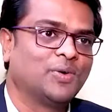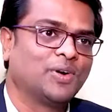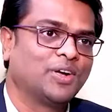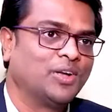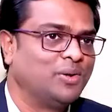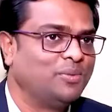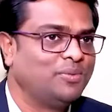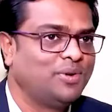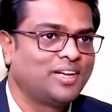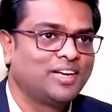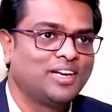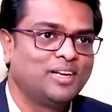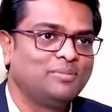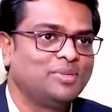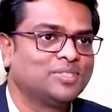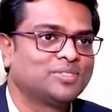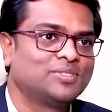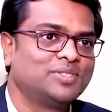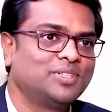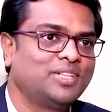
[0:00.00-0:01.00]
ఒక కిలోమీటర్
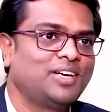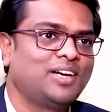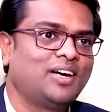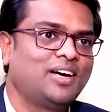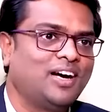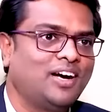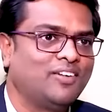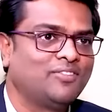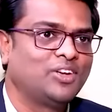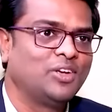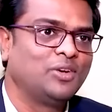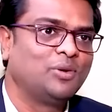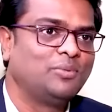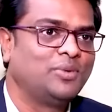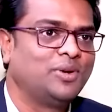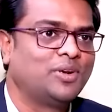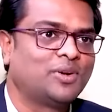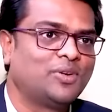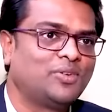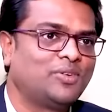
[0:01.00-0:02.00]
కనిపిస్తుంది హాఫ్
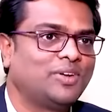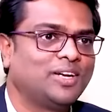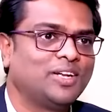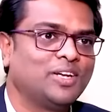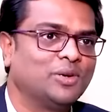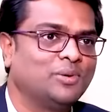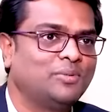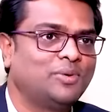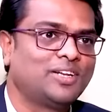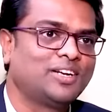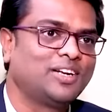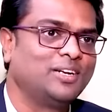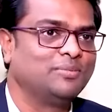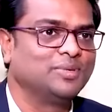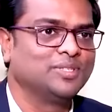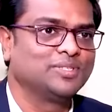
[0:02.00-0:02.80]
కిలోమీటర్ వన్ కిలోమీటర్